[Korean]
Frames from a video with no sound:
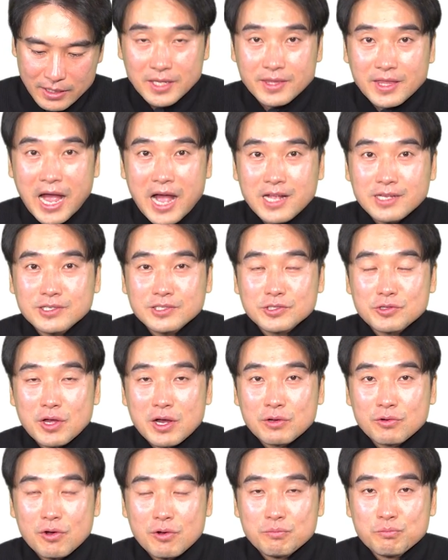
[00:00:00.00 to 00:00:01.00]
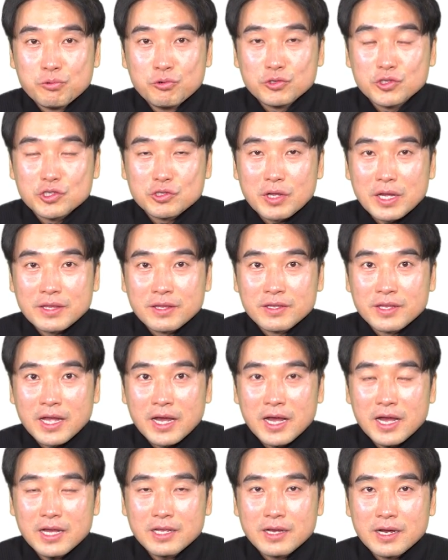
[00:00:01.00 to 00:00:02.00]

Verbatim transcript: 따지지도 않고 묻지도 않는다.